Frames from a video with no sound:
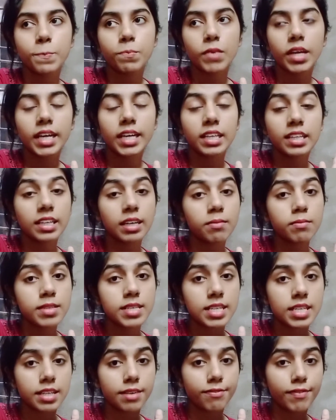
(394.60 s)
ইনকাম
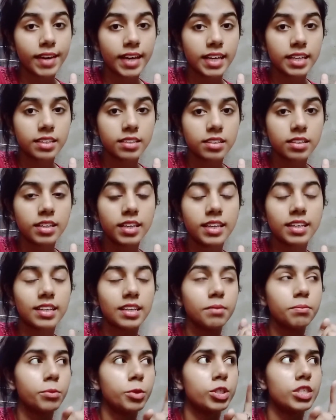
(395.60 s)
সার্টিফিকেট ইনকাম
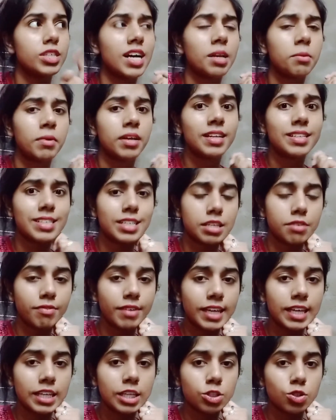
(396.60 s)
বলছে আনমারের
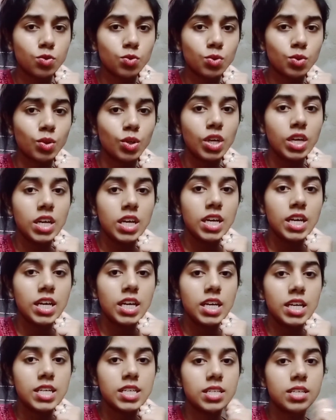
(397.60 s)
সার্টিফিকেটের জন্য
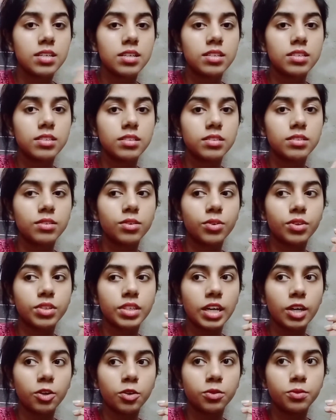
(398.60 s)

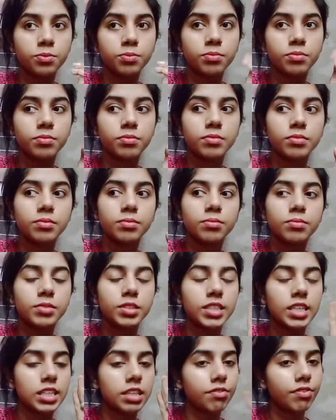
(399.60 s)
ওটাও
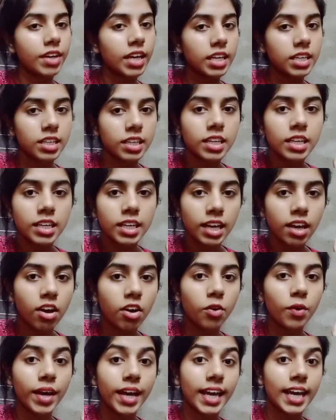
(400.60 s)
সার্টিফিকেটটা নেওয়া
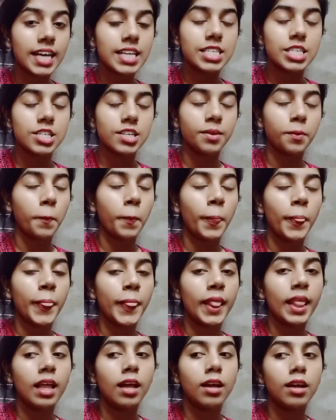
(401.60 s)
হয়ে গেছে
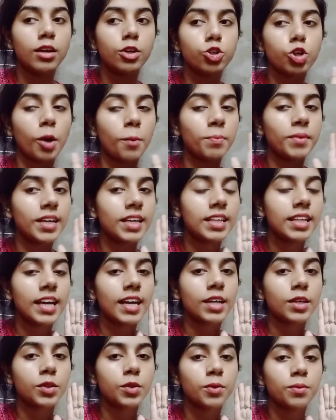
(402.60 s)
সব দিক দিয়ে
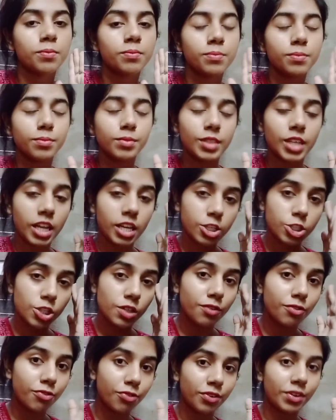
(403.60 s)
একদম টেনশন
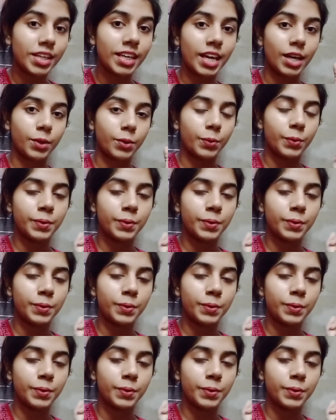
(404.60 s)
ফ্রি এখন